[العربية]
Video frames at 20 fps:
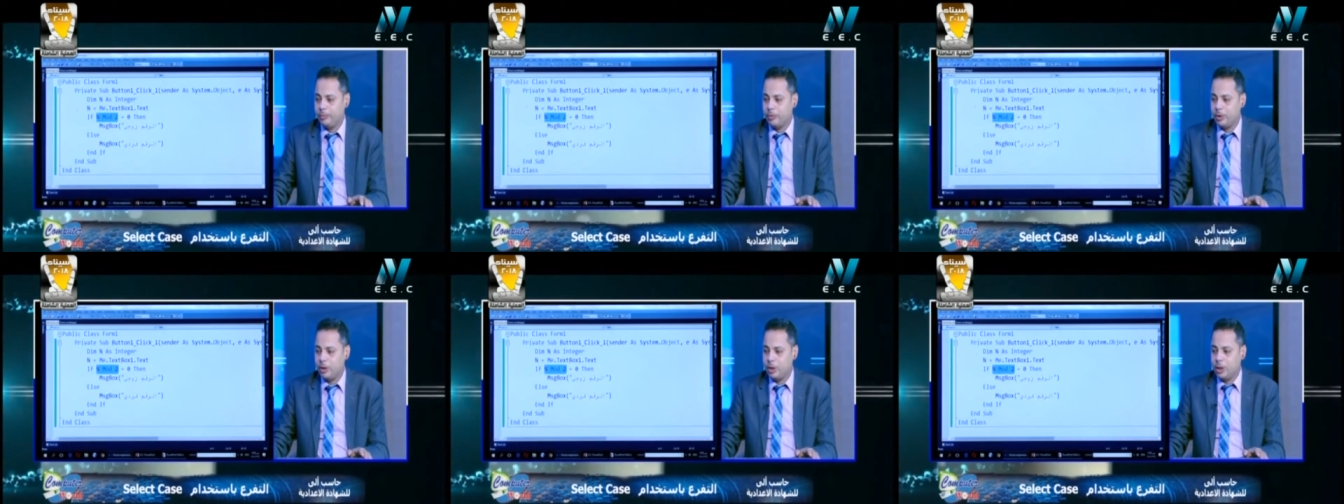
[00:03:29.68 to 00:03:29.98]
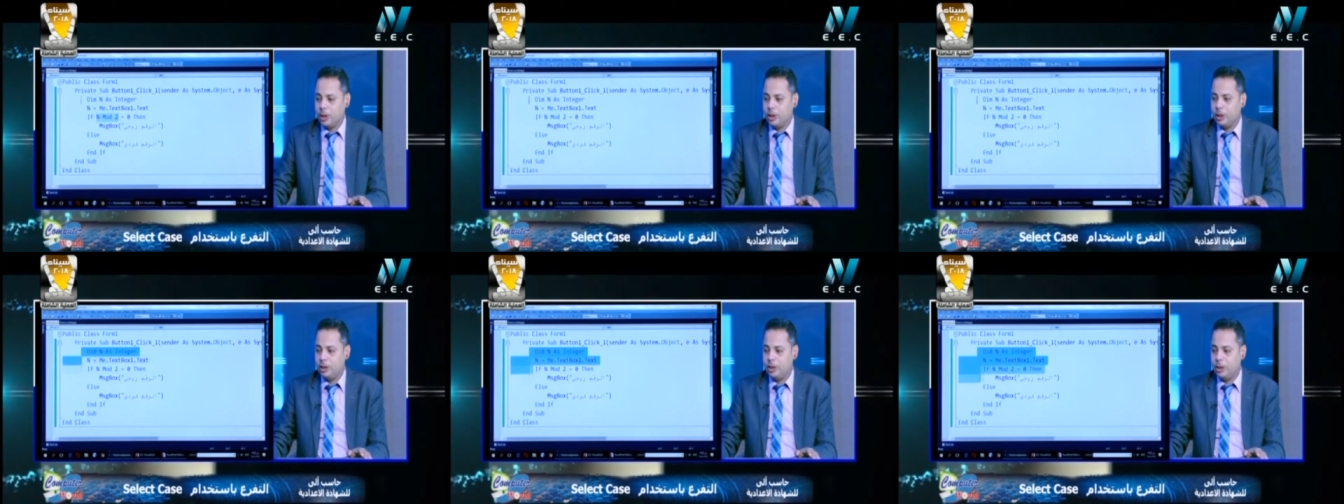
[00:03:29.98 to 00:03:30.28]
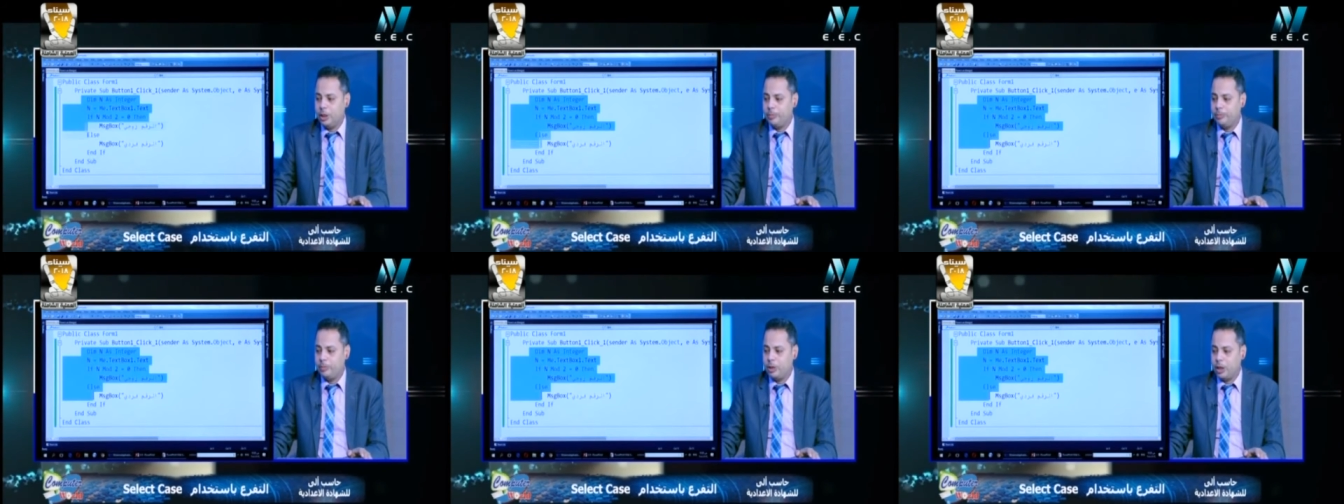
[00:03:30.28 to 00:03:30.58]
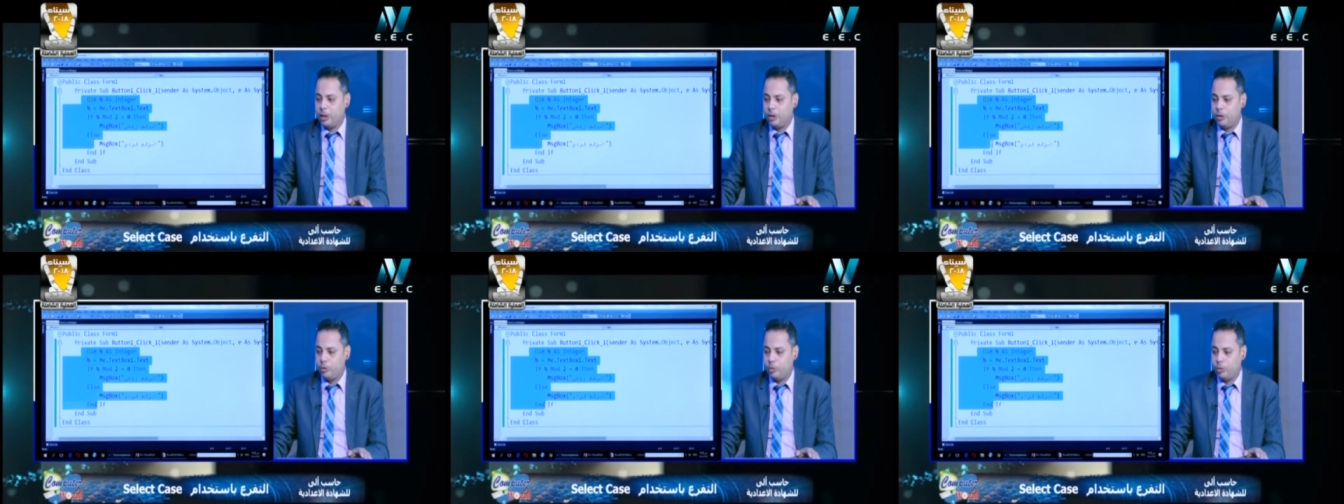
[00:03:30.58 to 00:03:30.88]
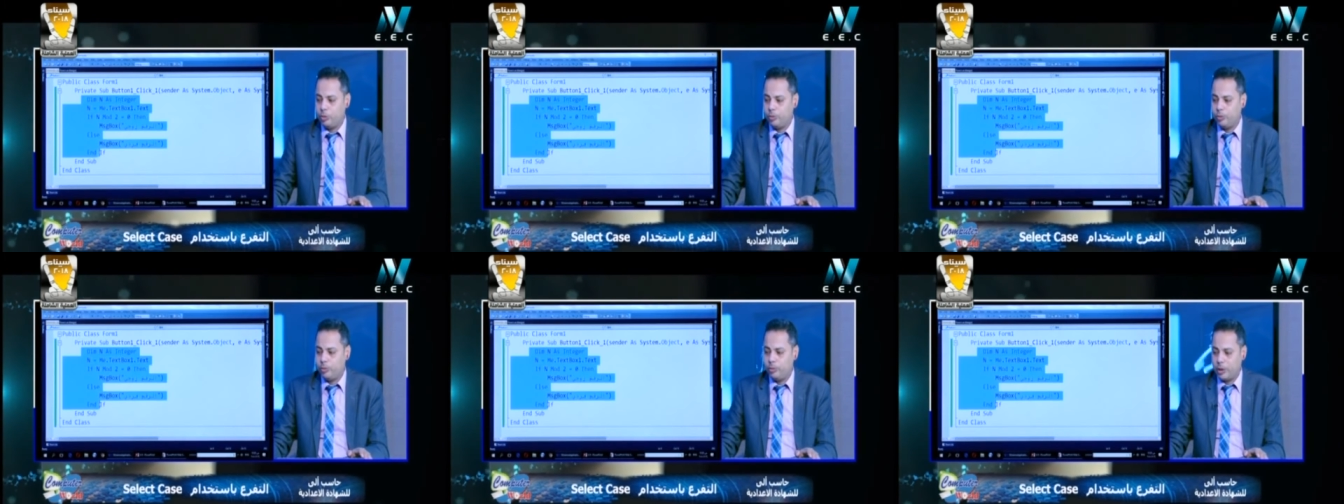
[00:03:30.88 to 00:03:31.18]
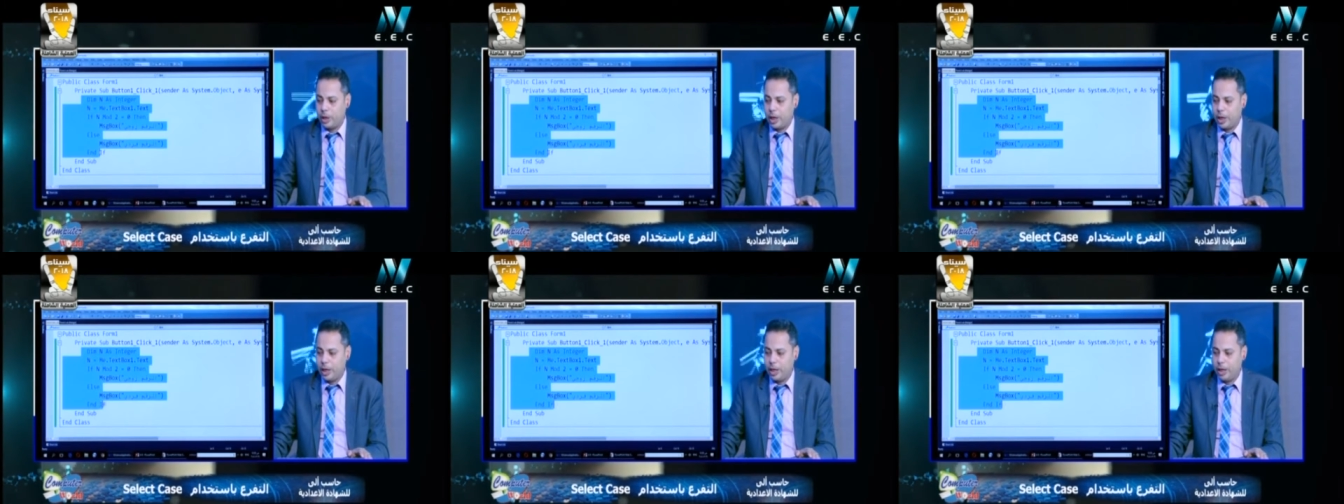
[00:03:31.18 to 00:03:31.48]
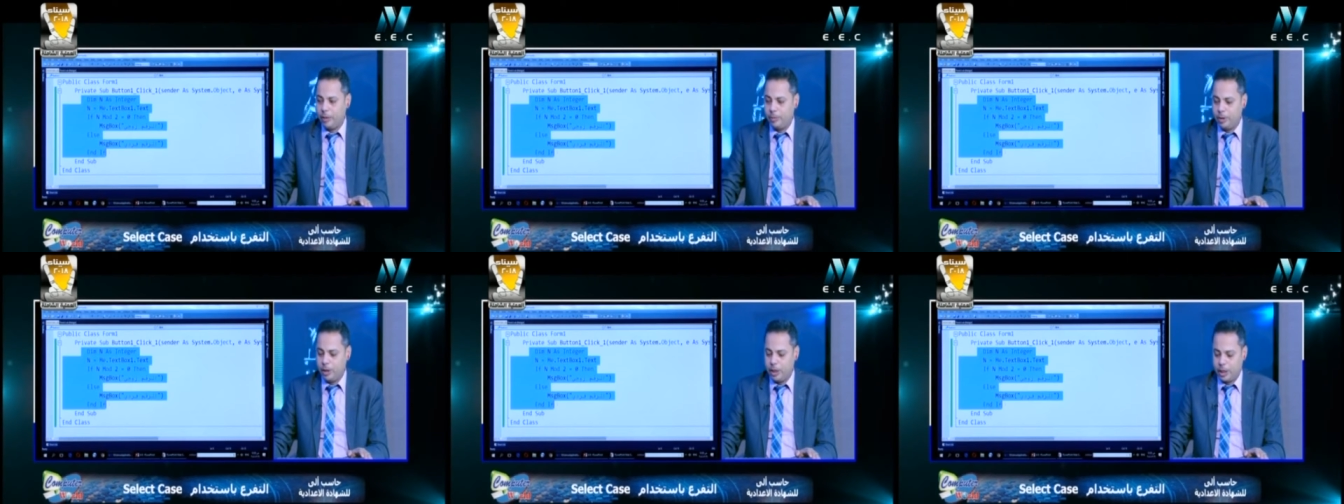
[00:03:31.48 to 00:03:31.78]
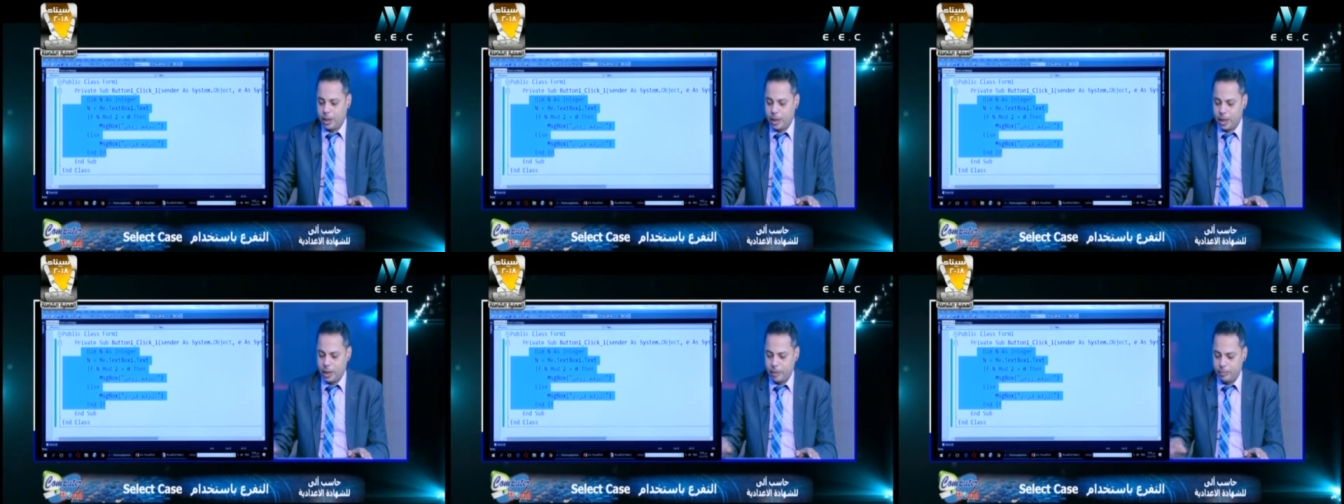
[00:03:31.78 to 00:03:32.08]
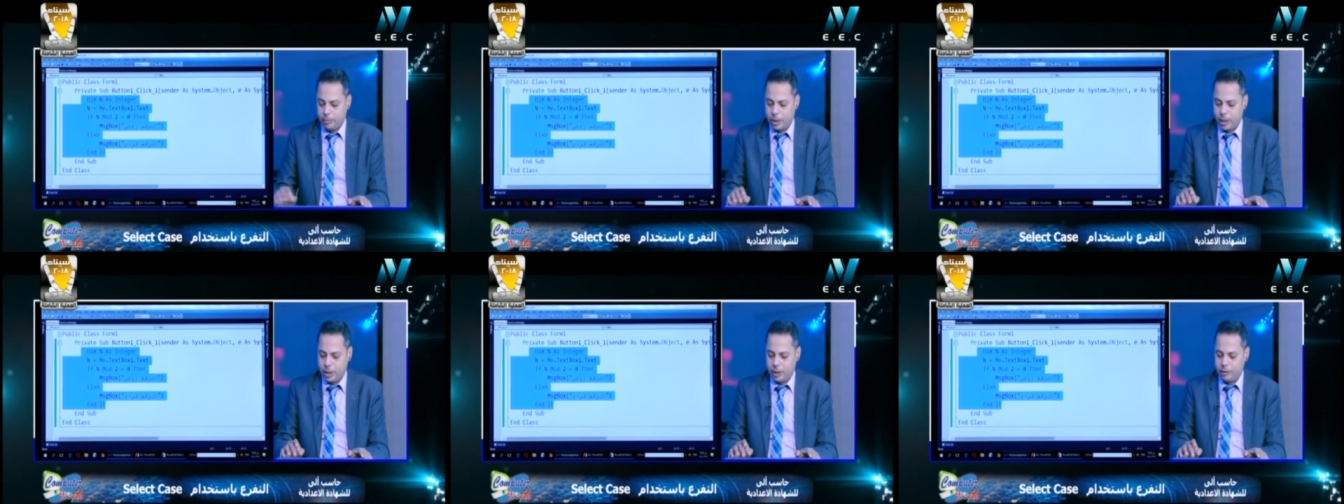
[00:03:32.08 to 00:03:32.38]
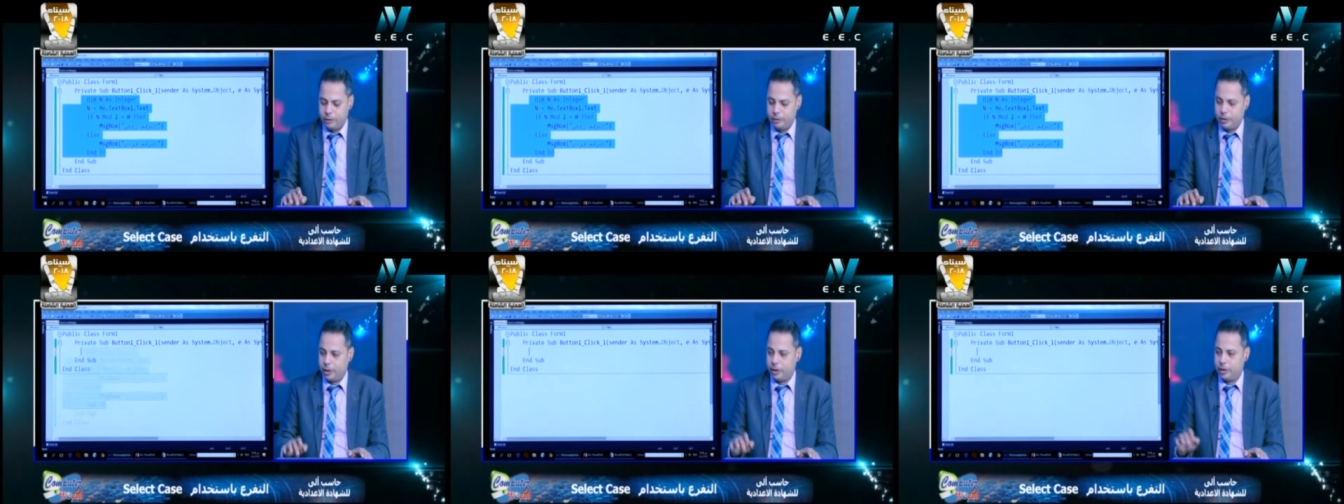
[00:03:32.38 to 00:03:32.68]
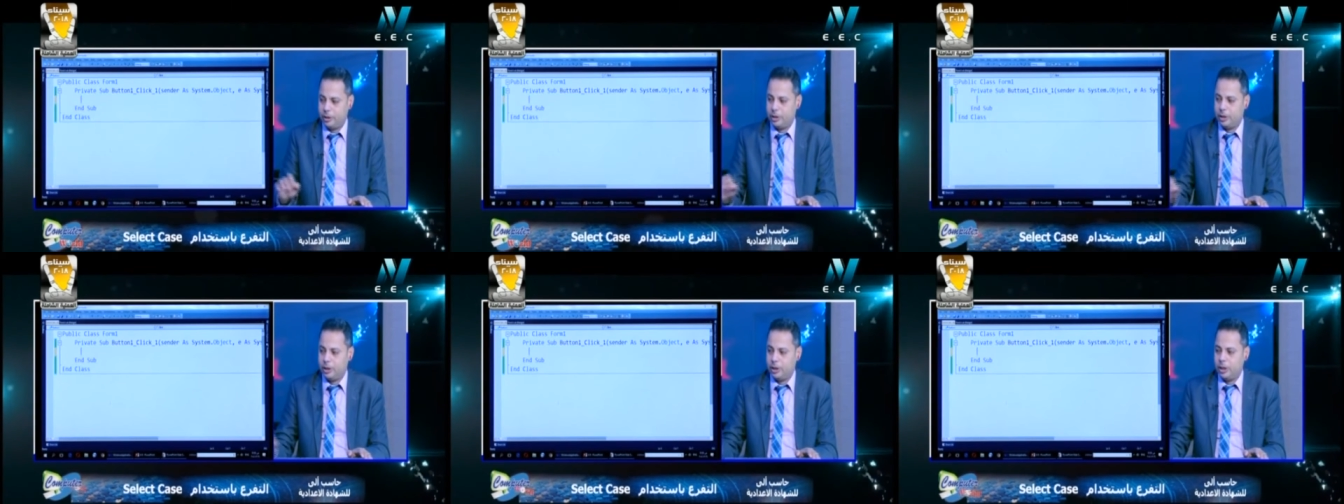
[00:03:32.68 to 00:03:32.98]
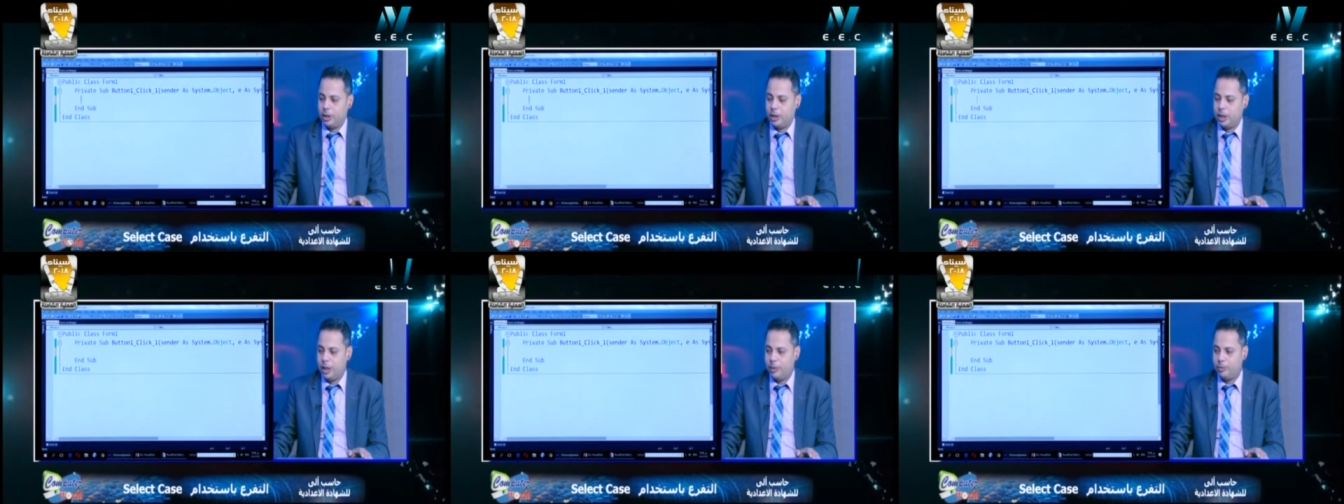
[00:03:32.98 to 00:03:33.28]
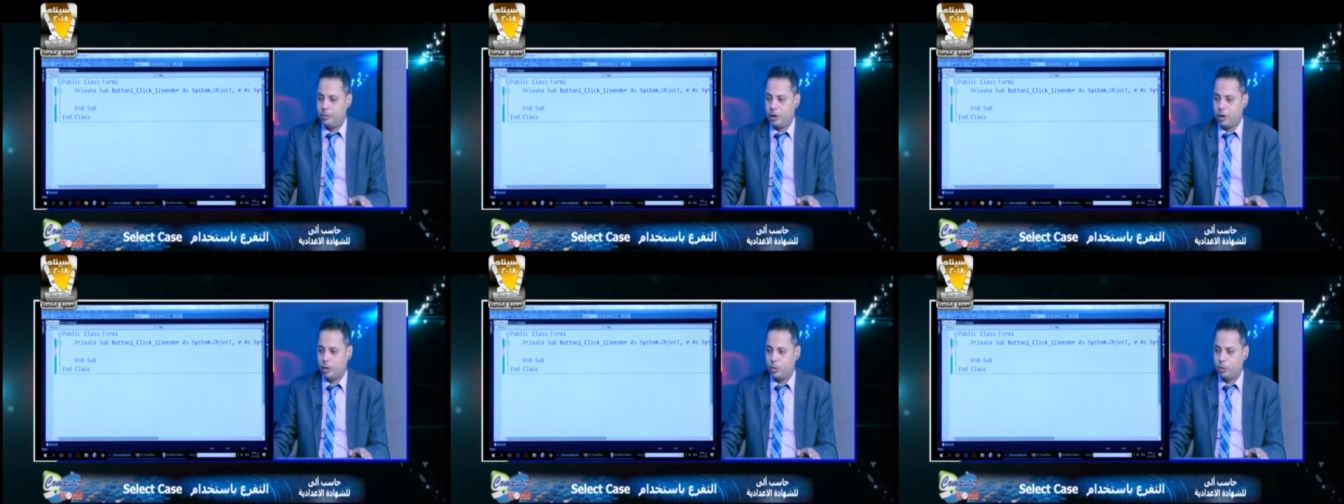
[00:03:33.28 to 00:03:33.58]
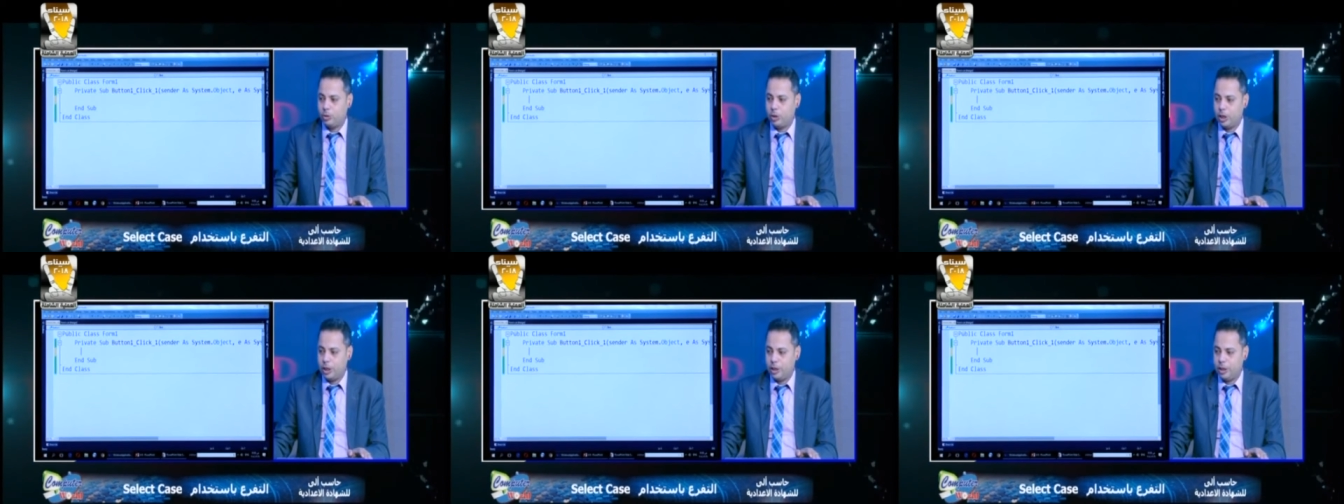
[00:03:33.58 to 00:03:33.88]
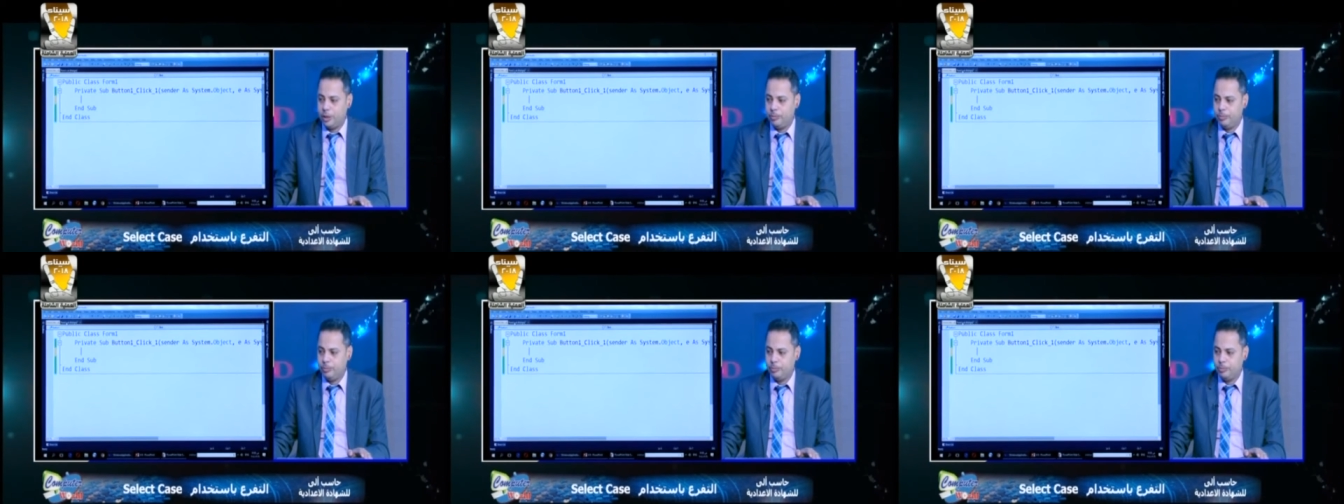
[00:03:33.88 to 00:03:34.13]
نبدأ نشوف هنعمل الكلام ده ازاي نمسح الكود القديم